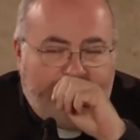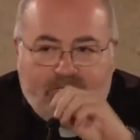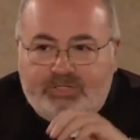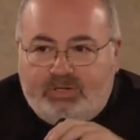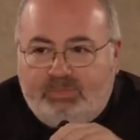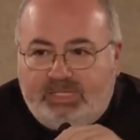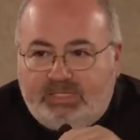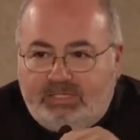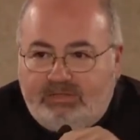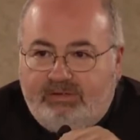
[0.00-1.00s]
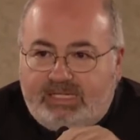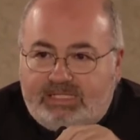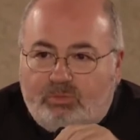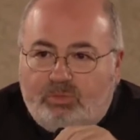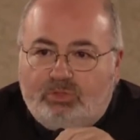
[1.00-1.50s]
è leggermente
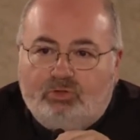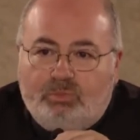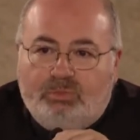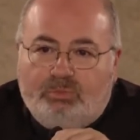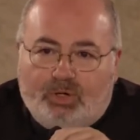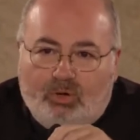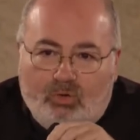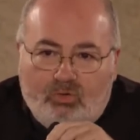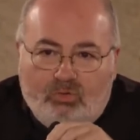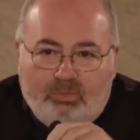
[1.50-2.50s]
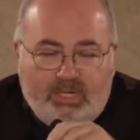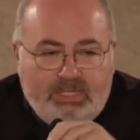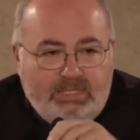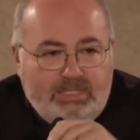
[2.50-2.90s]
diversa, questo mi preoccupa.